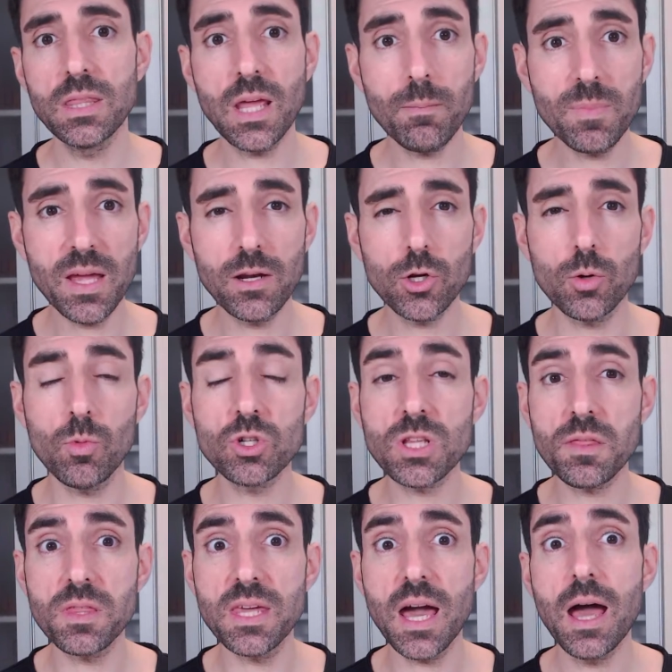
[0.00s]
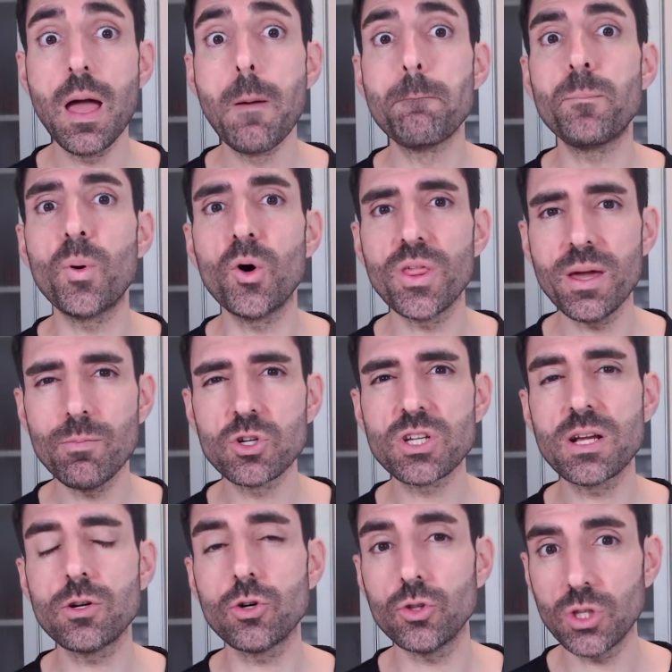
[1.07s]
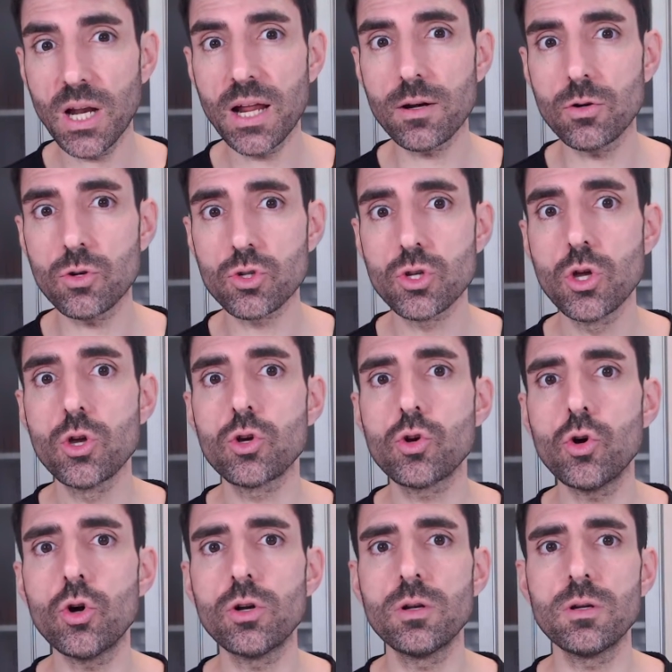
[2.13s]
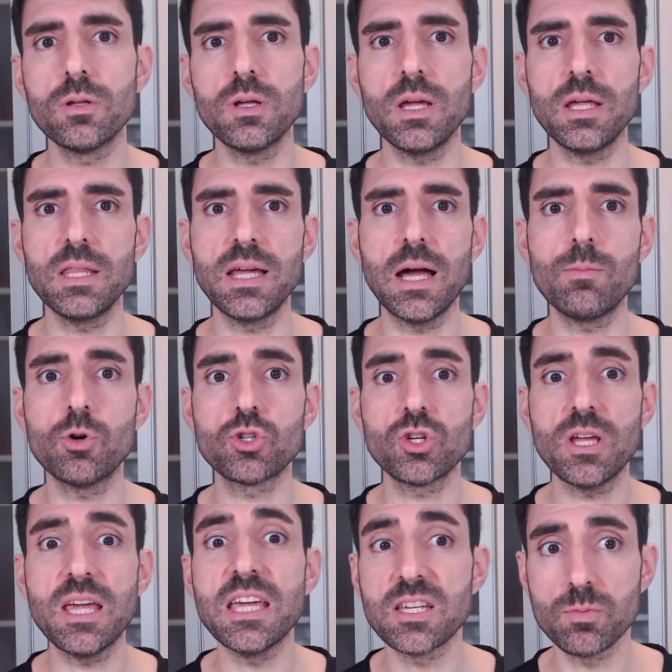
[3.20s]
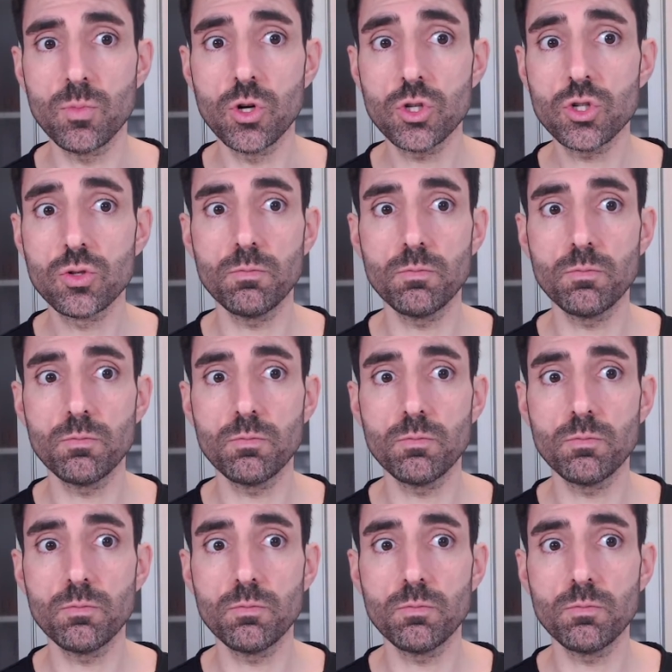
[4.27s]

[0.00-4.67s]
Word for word: También, como os decía, podemos encontrarnos con, eh, digamos, ismos.